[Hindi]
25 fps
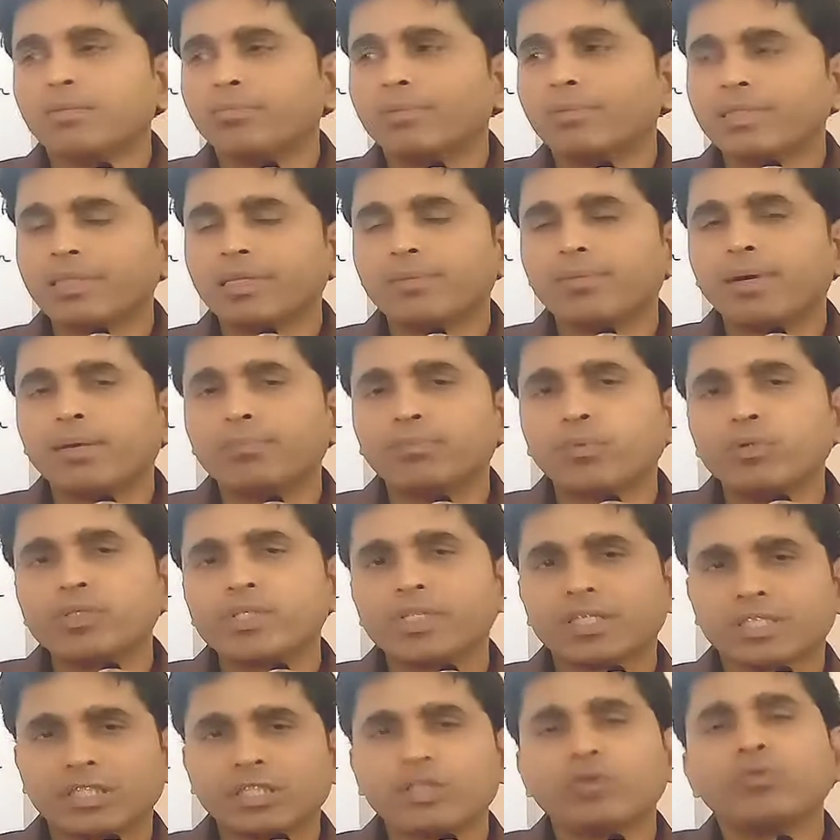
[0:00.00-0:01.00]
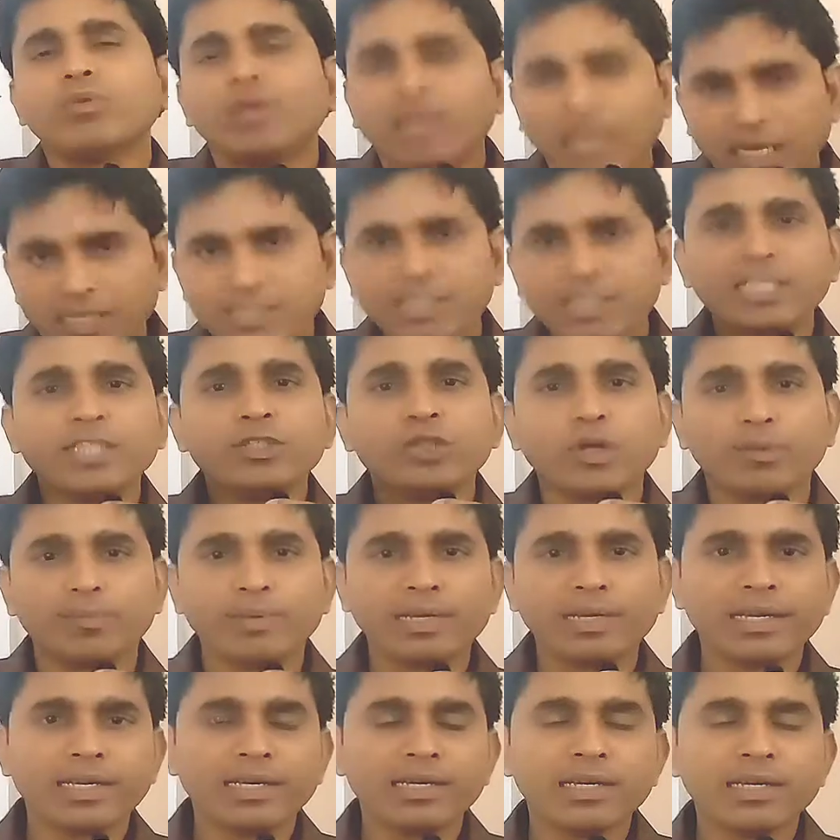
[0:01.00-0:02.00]
मतलब आप बोल सकते हो लास्ट ही
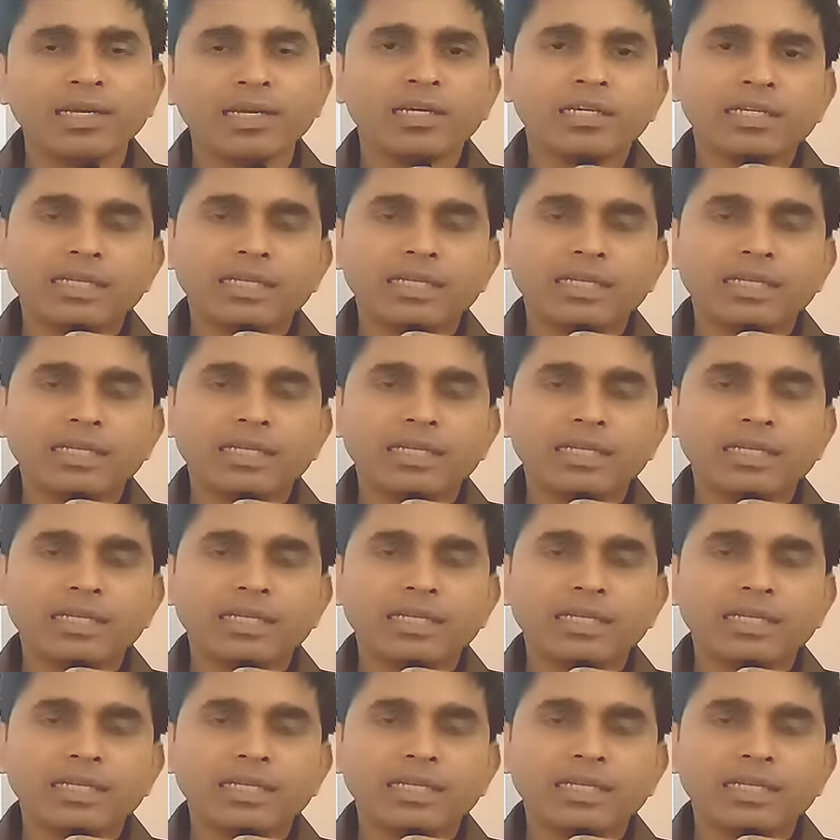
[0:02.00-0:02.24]
टॉपिक है